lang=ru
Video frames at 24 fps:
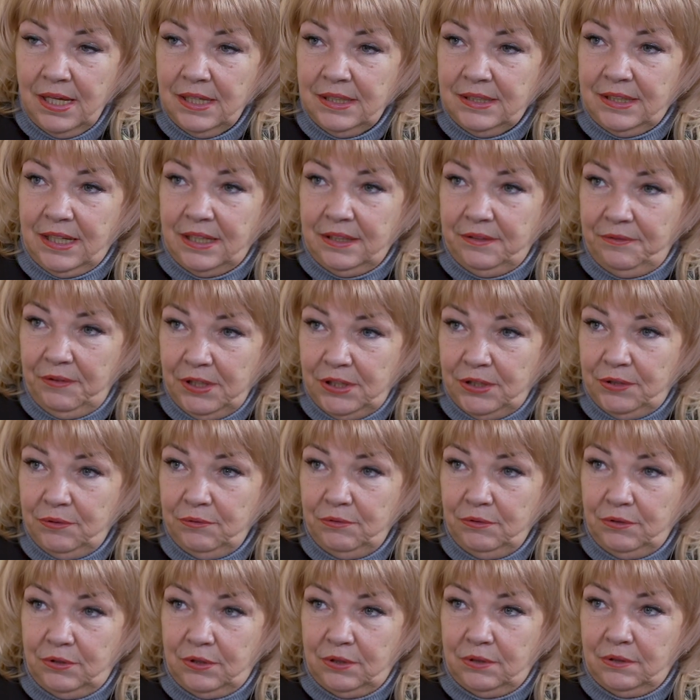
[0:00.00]

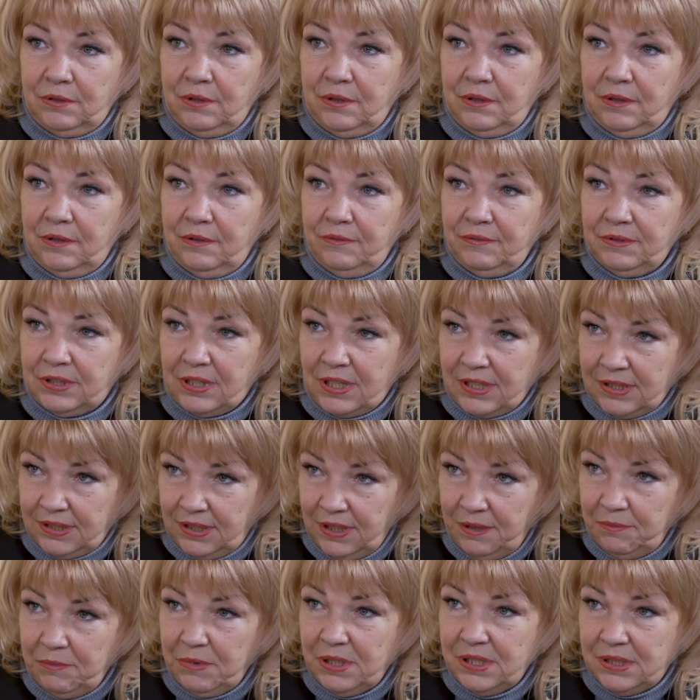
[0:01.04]
соответствуют э,
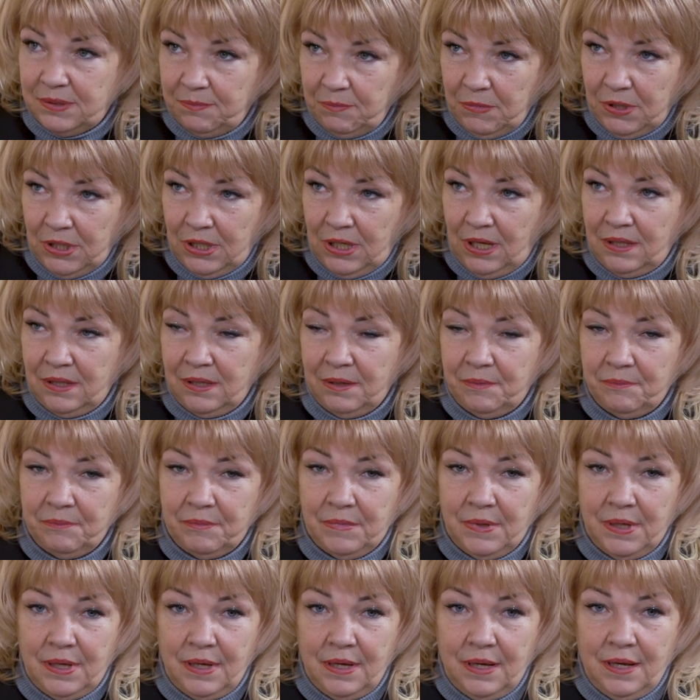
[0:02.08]
возрастным изменениям.
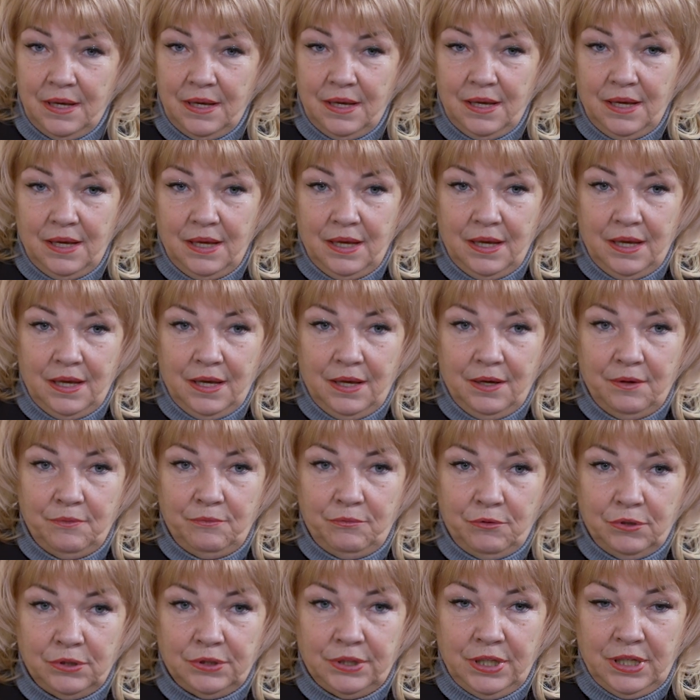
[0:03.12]

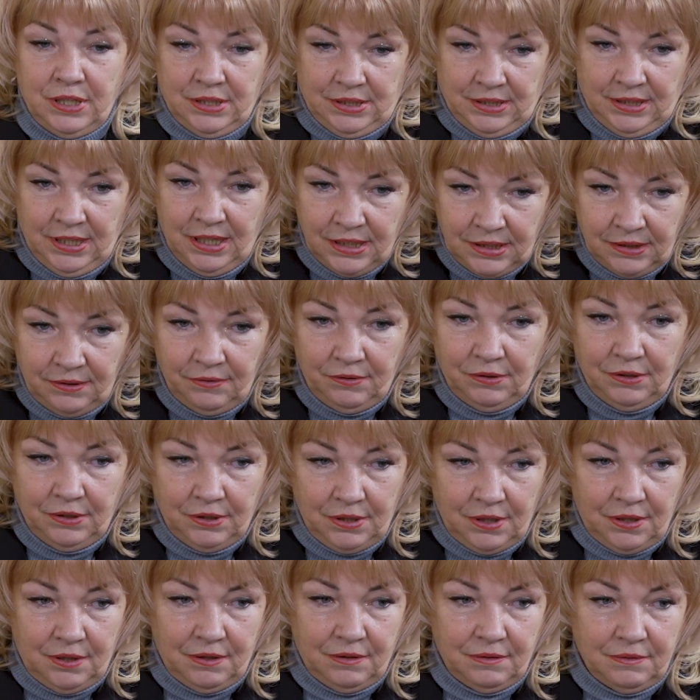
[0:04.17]
Угу. Вот.
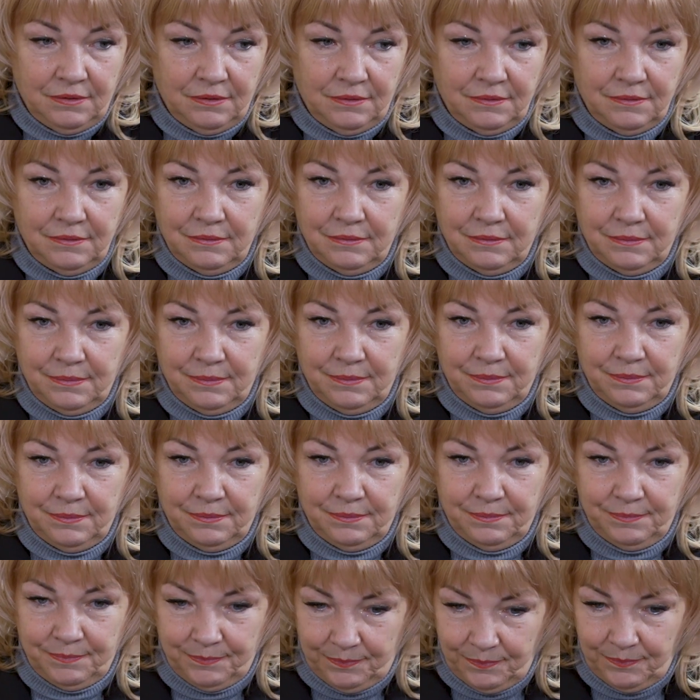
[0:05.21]
Естественно, э,
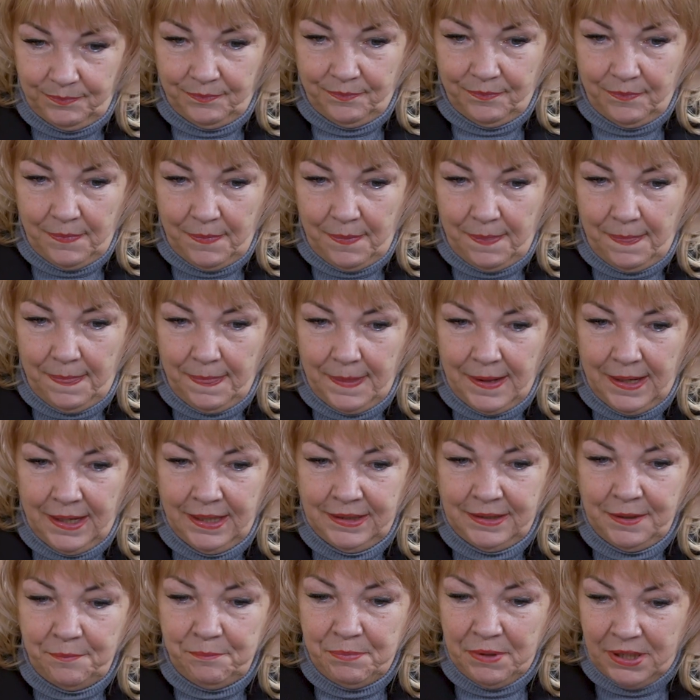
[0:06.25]

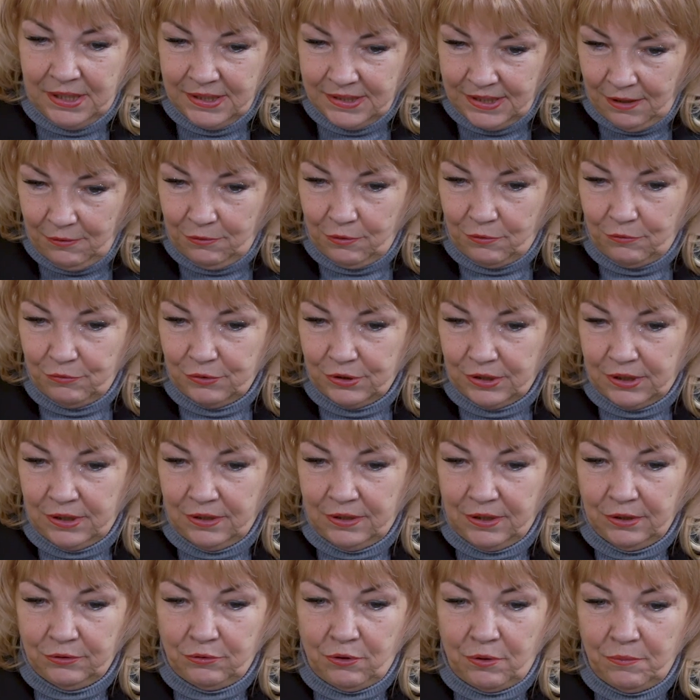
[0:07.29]
это перезагрузка, о
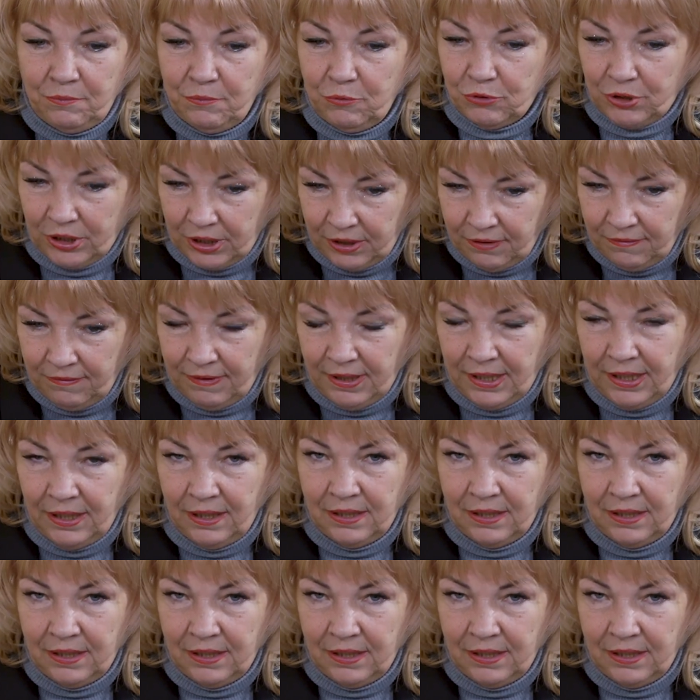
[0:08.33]
которой мы уже говорили